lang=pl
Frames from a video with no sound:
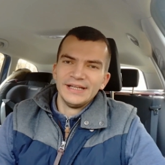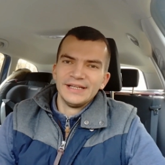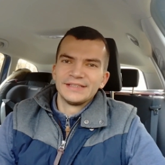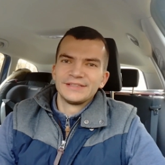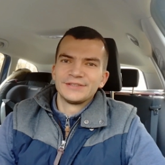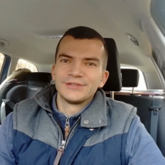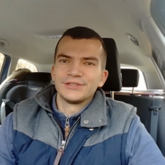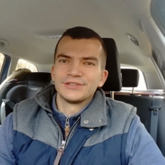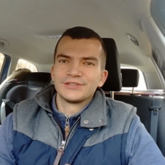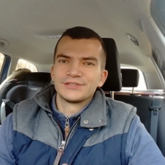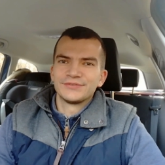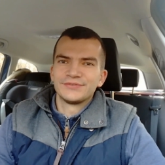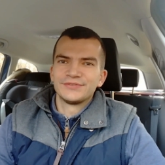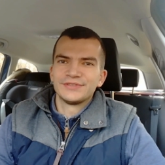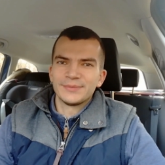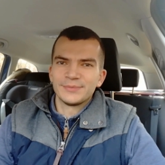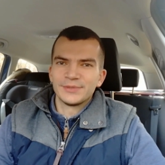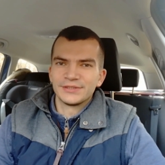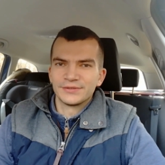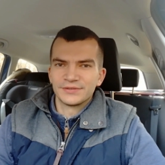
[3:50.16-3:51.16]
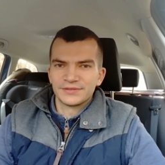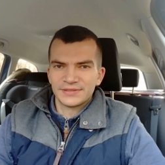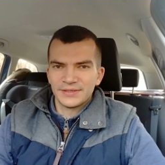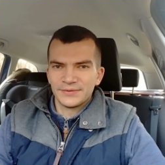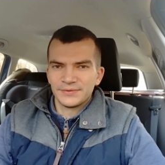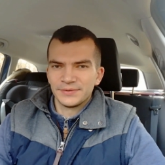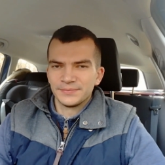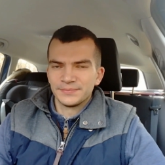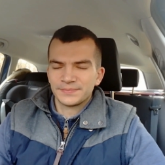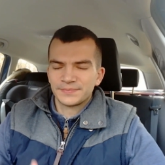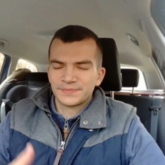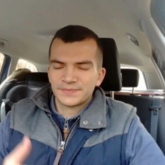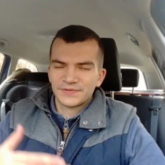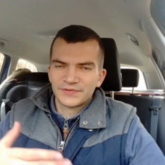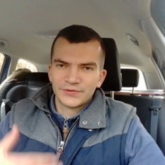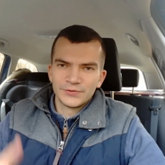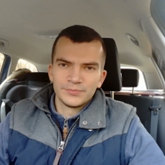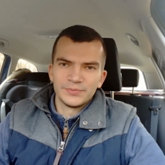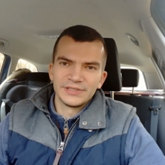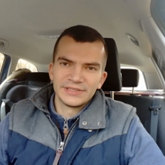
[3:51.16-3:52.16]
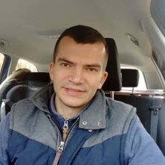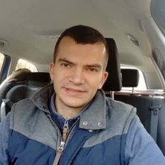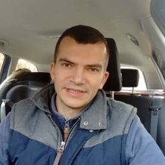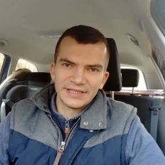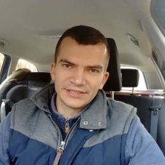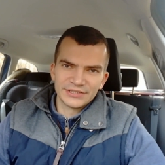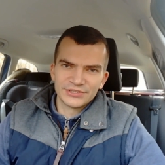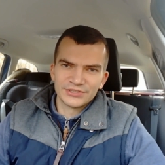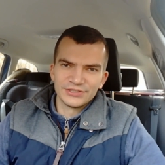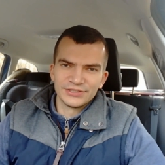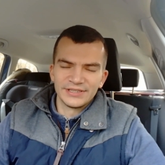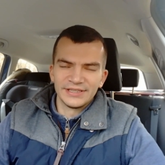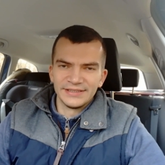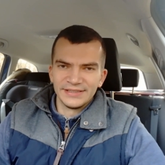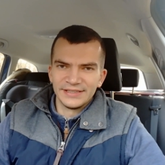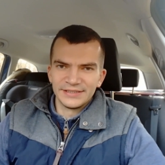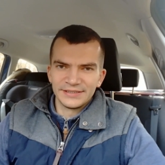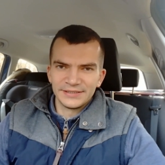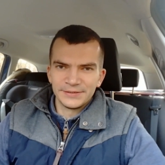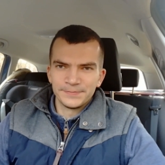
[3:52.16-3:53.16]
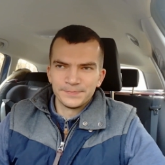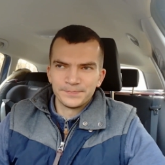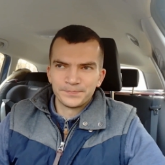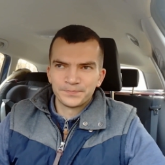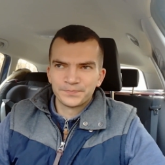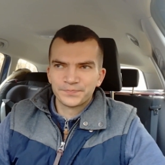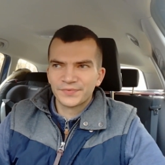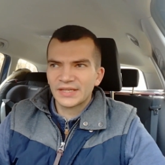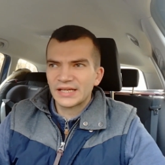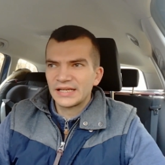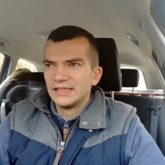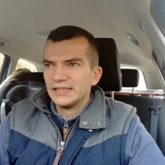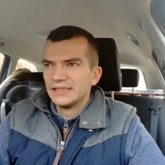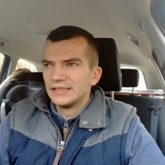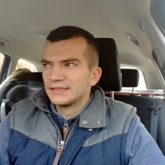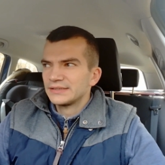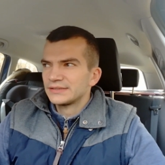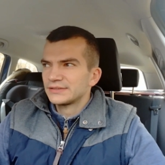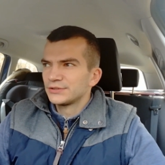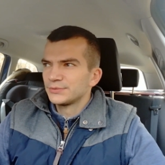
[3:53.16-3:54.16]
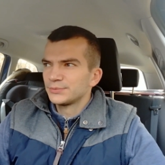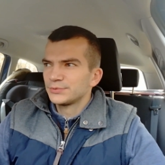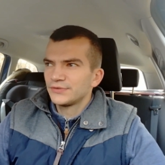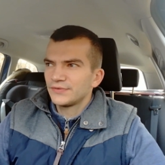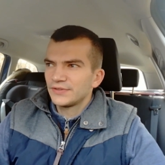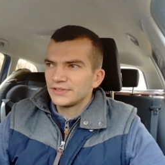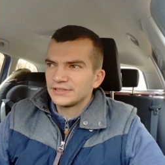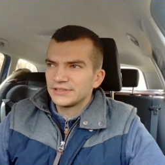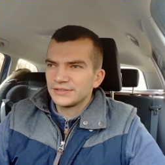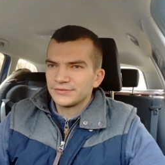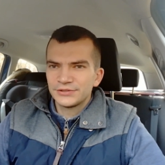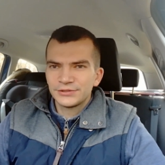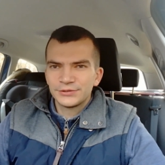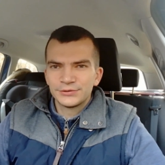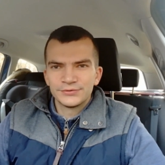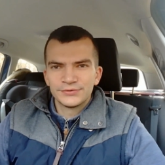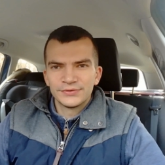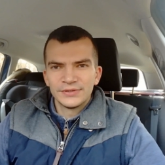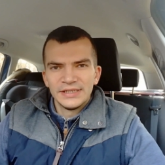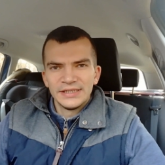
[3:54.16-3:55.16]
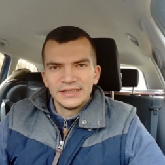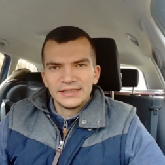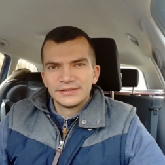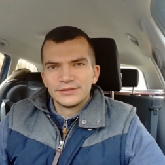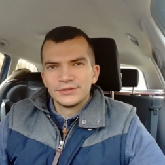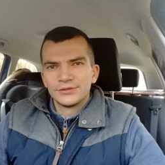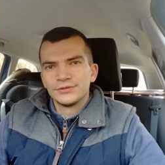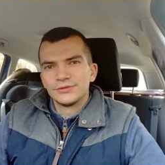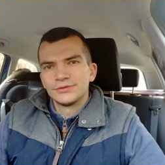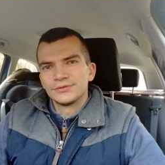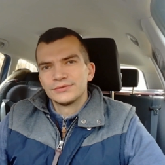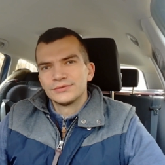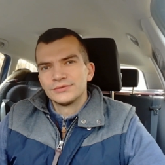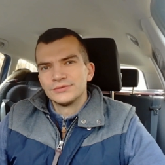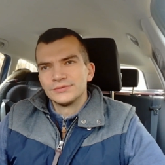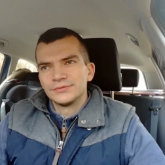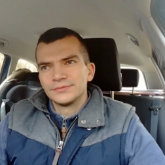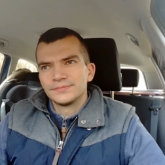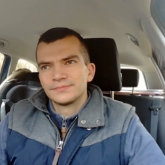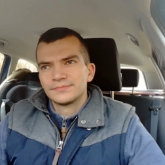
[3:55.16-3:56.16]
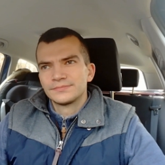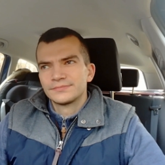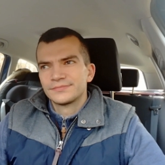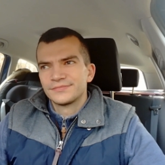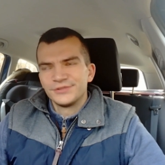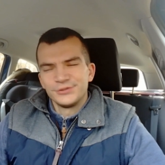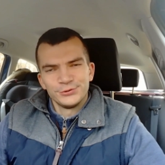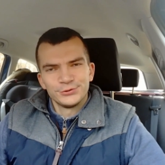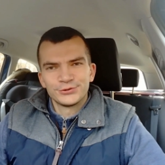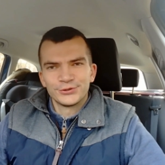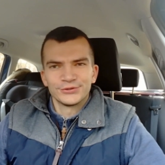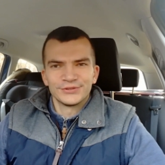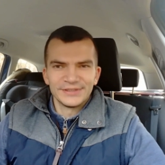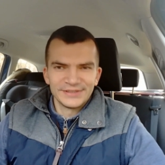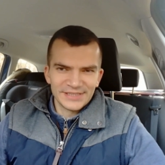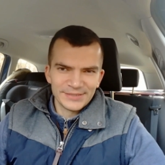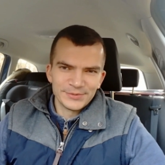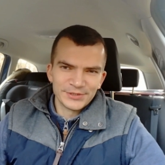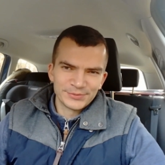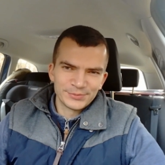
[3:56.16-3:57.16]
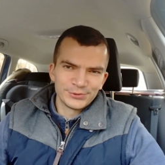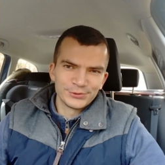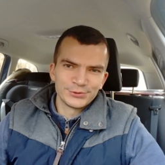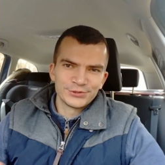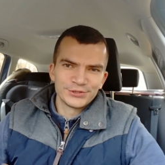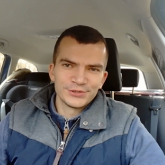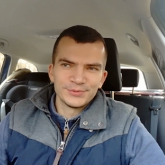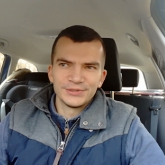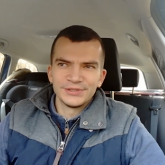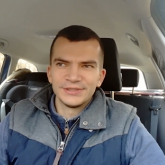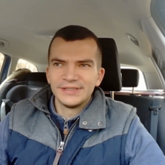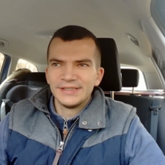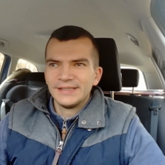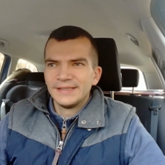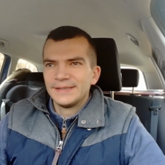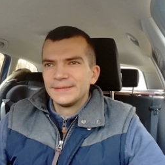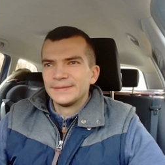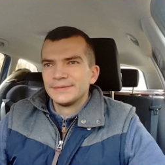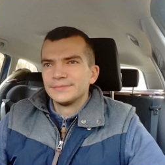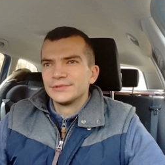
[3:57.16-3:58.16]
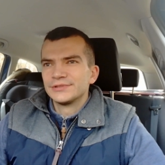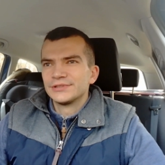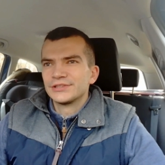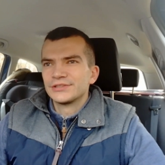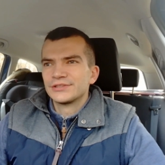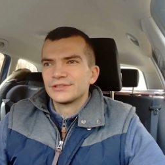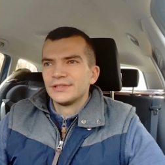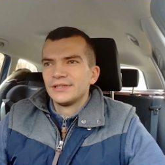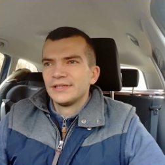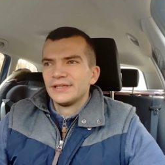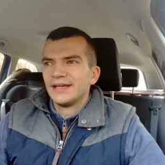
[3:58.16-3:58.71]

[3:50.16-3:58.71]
to jeszcze w zamian dostałem super zastrzyk energii. Co do budowania nawyków, to e, jutro ten temat poruszymy, bo też